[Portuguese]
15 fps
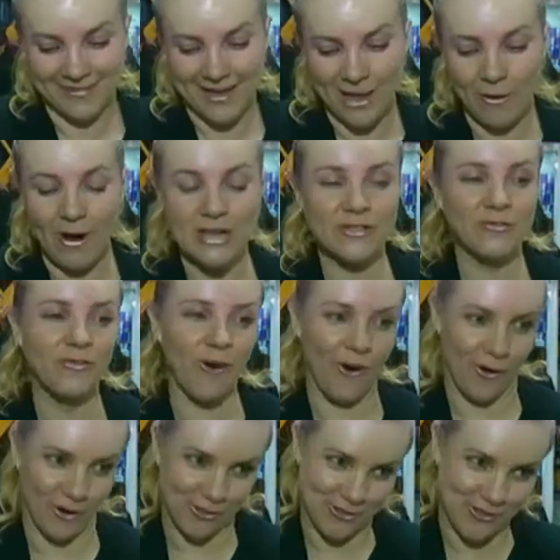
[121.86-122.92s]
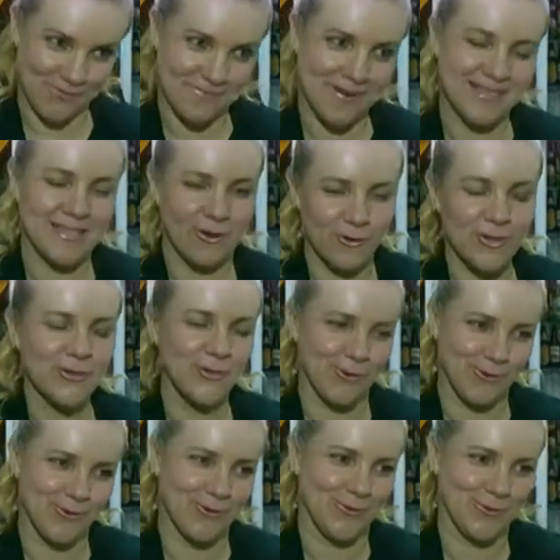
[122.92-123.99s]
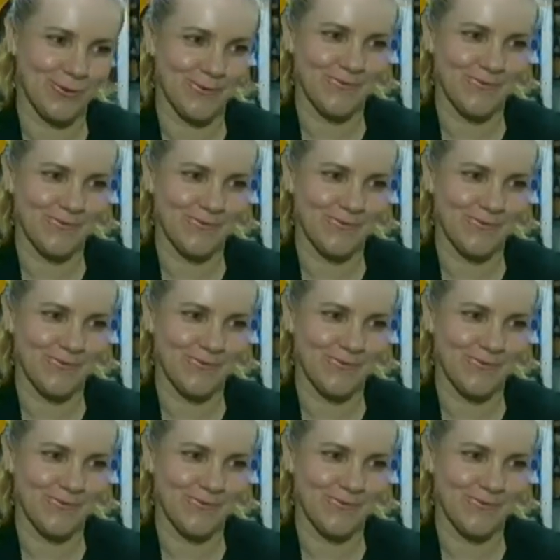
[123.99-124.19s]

Eu acho forte, mas é gostoso